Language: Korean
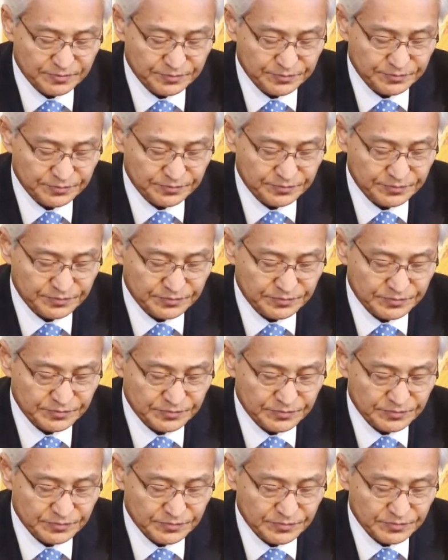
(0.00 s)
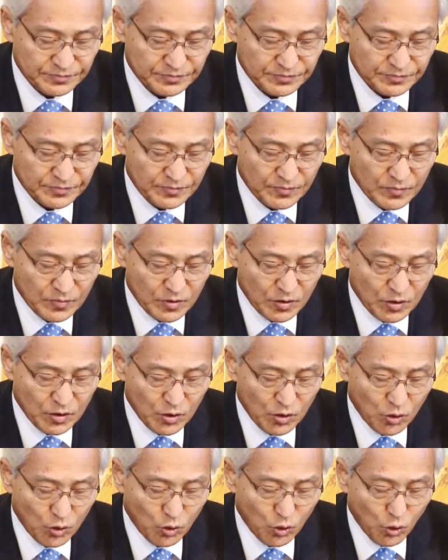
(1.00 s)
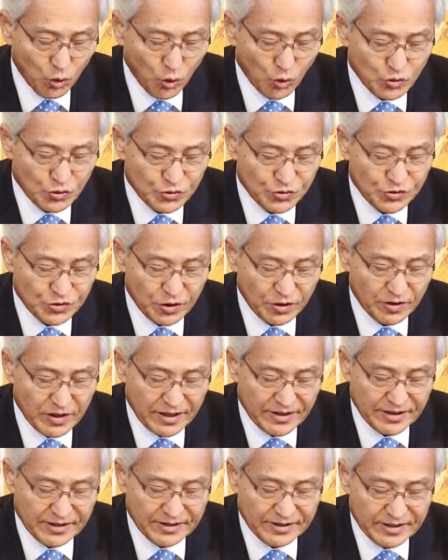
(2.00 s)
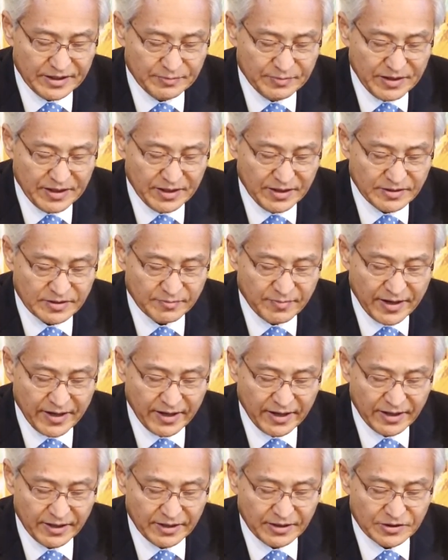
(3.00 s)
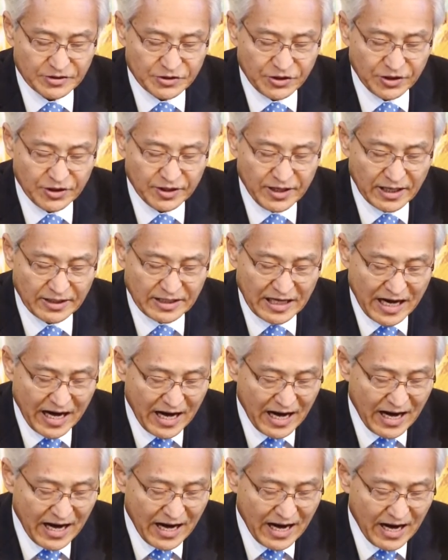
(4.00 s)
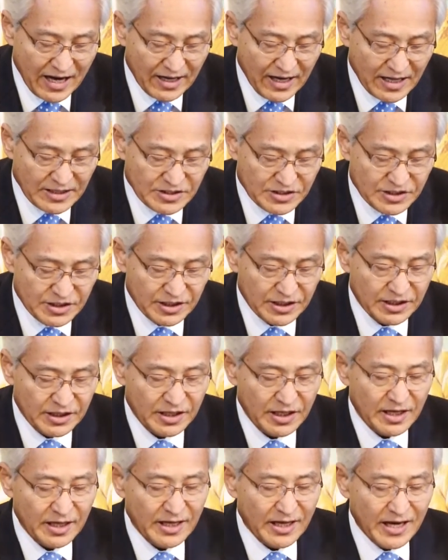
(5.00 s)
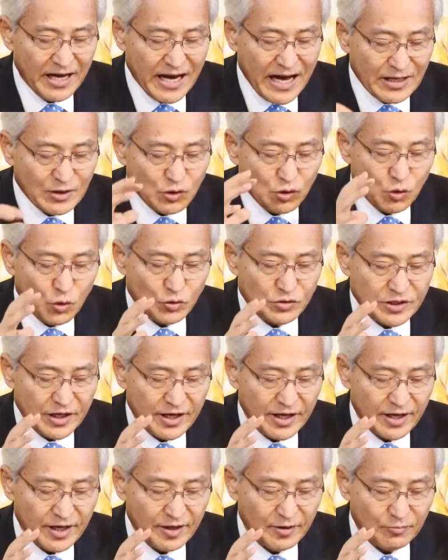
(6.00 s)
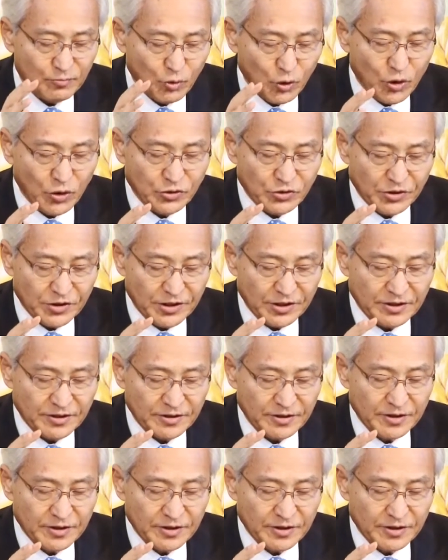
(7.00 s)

1절 开 오순절 날이 이미 이름에 저희가 다 같이 한 곳에 모였더니